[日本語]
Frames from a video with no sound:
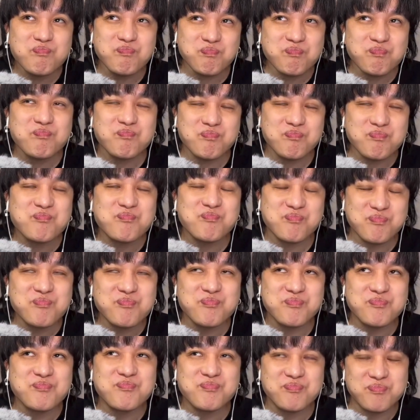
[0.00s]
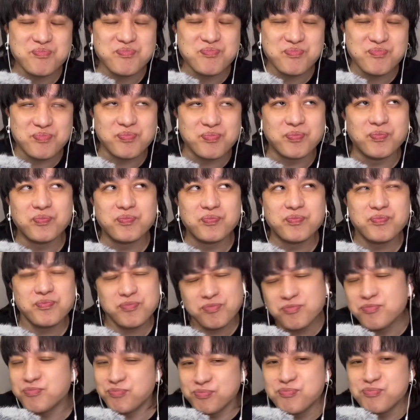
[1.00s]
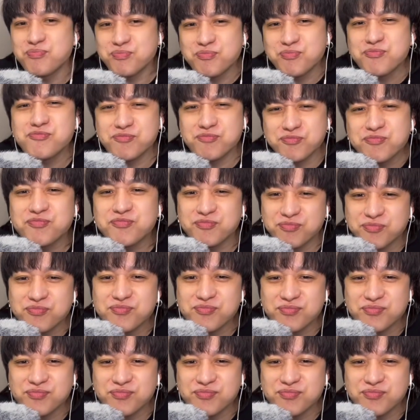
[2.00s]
うんうんうんうんうんうん。うんうんうんう